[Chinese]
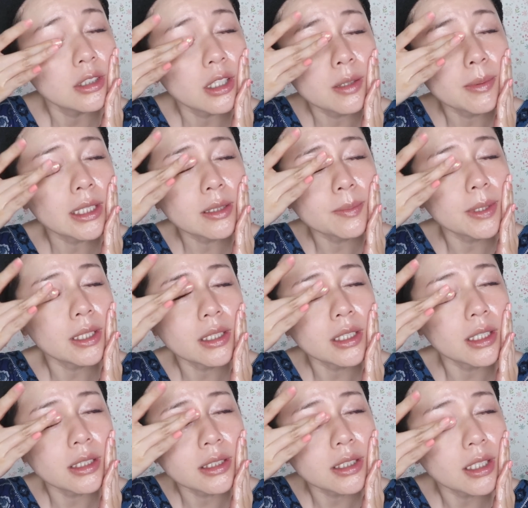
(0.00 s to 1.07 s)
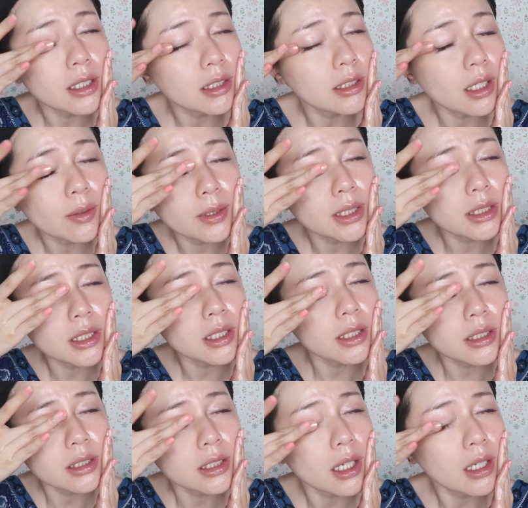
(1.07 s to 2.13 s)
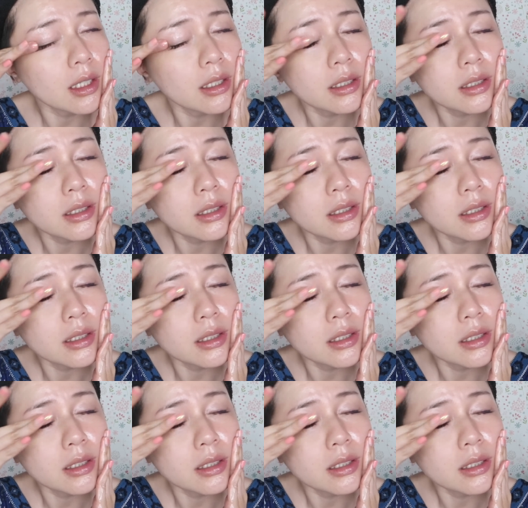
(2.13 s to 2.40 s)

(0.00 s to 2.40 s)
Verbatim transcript: 然后把这边的眼线也稍微卸一下，